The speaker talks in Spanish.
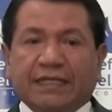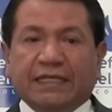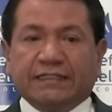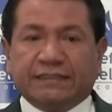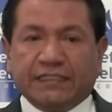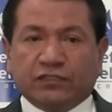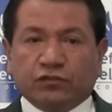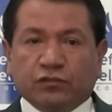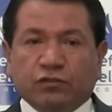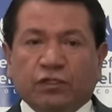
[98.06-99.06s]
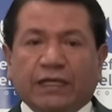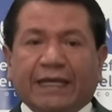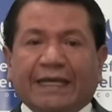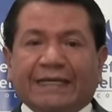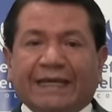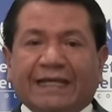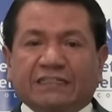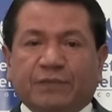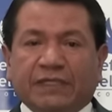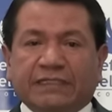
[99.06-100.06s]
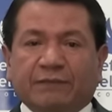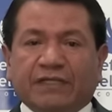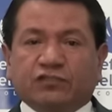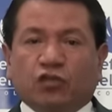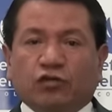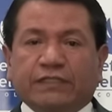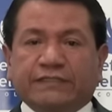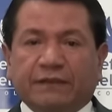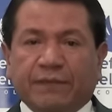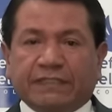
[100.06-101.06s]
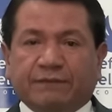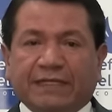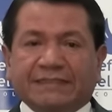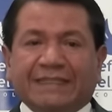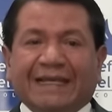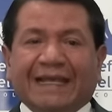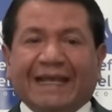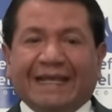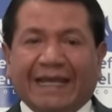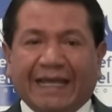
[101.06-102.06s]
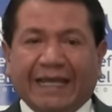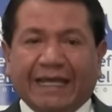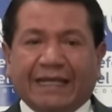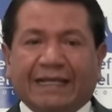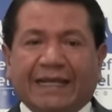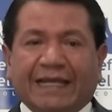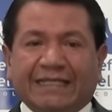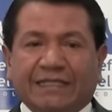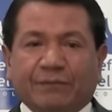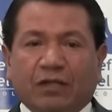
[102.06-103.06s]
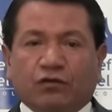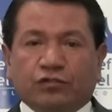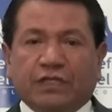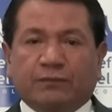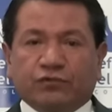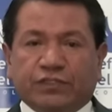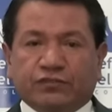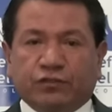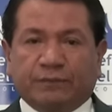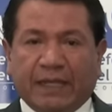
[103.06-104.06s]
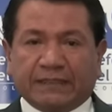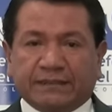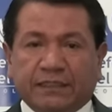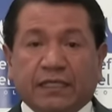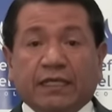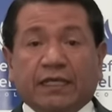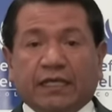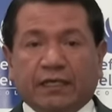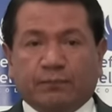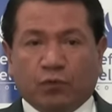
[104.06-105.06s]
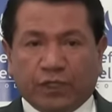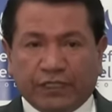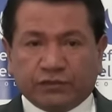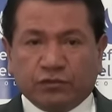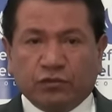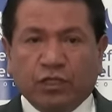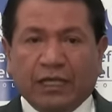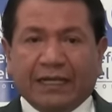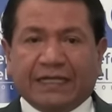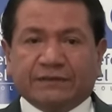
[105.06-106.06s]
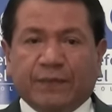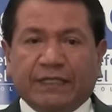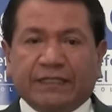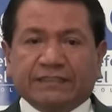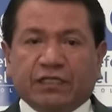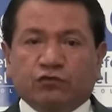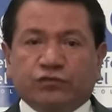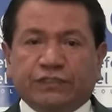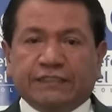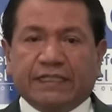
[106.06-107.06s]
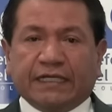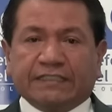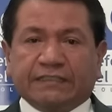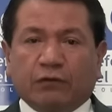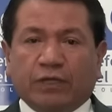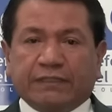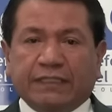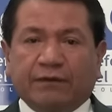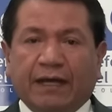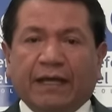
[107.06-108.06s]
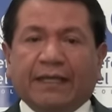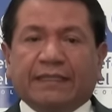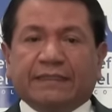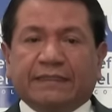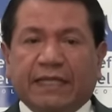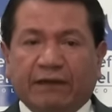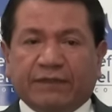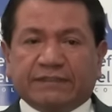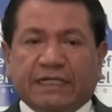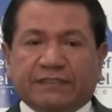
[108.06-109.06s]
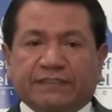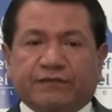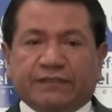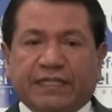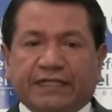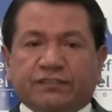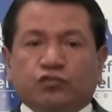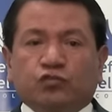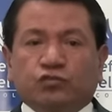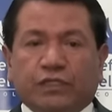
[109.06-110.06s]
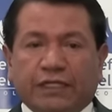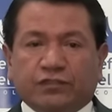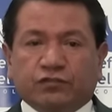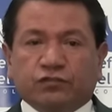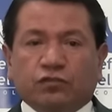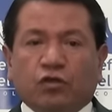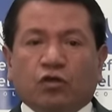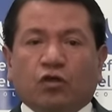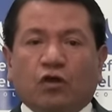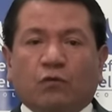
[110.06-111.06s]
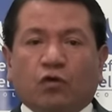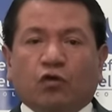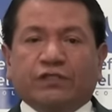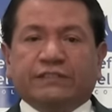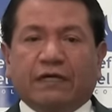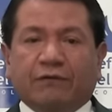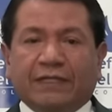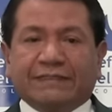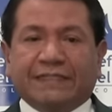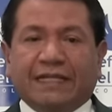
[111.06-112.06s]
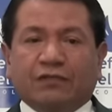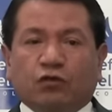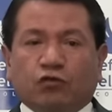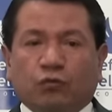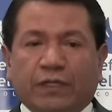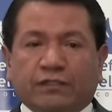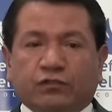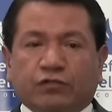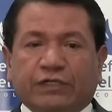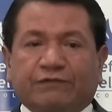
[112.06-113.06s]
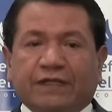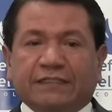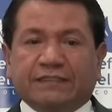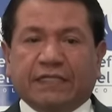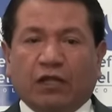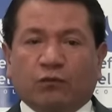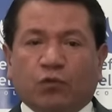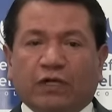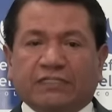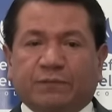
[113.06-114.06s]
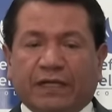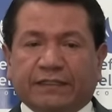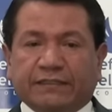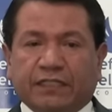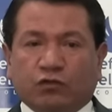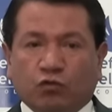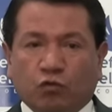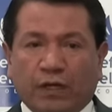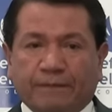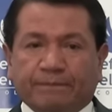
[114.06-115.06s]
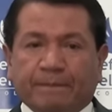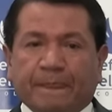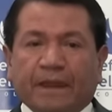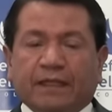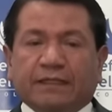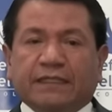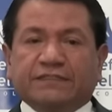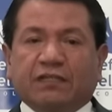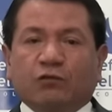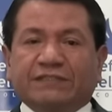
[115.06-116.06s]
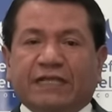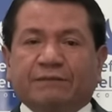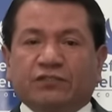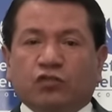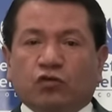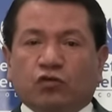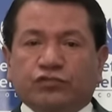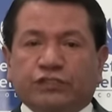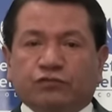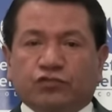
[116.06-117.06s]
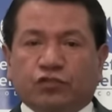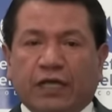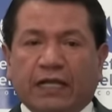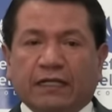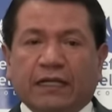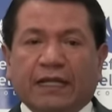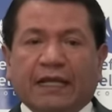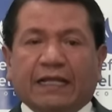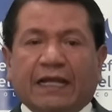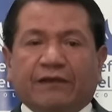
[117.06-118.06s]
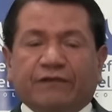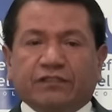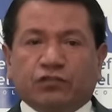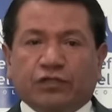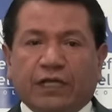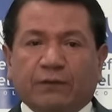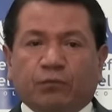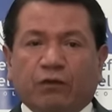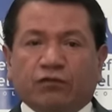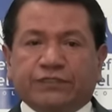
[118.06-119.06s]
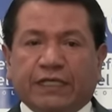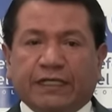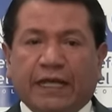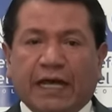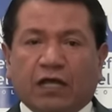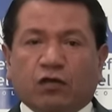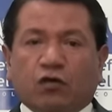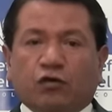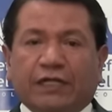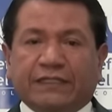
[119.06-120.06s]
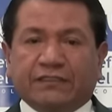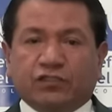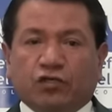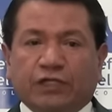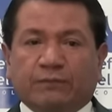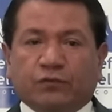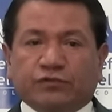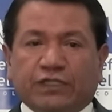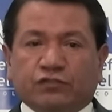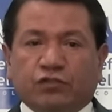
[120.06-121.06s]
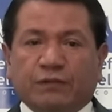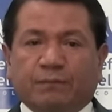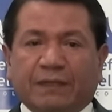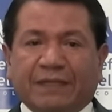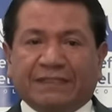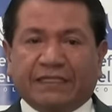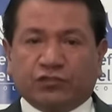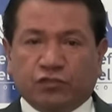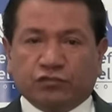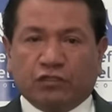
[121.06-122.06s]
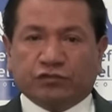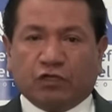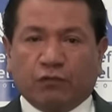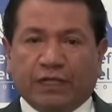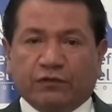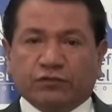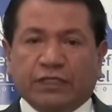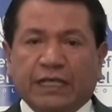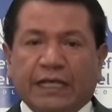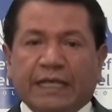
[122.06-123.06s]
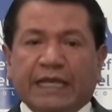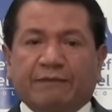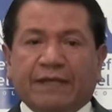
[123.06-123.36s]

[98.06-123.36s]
Insisto en que las víctimas son en sí mismas el eje legitimador del proceso de paz y por eso las medidas de justicia restaurativa deben satisfacer sus derechos como lo establece el documento referenciado por las partes en Cuba. Desde nuestra misión constitucional, la Defensoría del Pueblo seguirá con atención el proceso de implementación de los acuerdos y